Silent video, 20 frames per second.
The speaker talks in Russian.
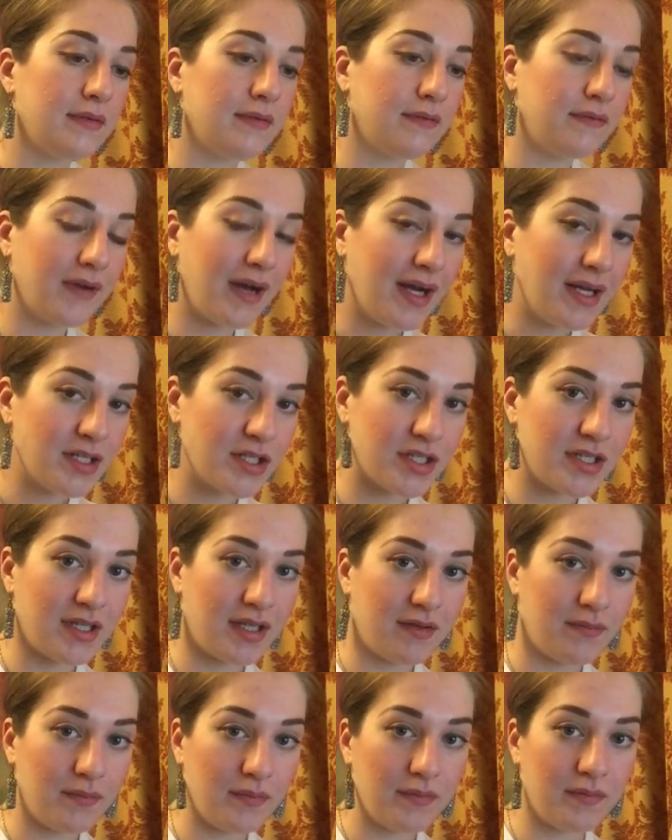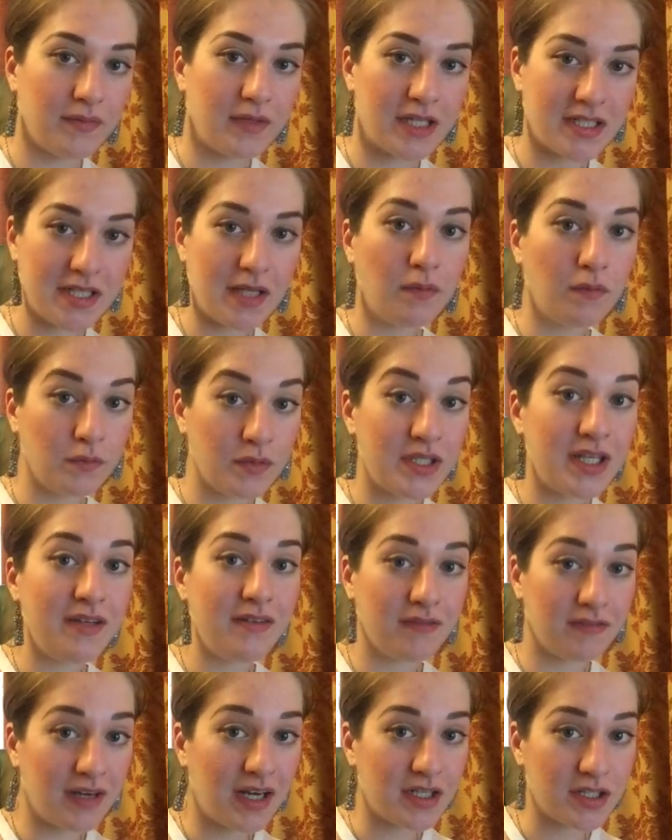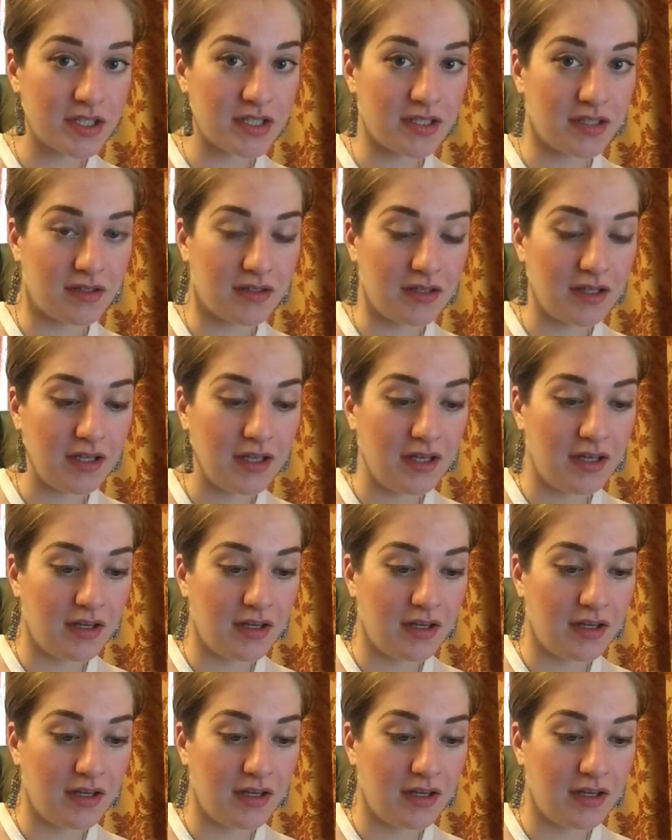Важно, на самом деле важно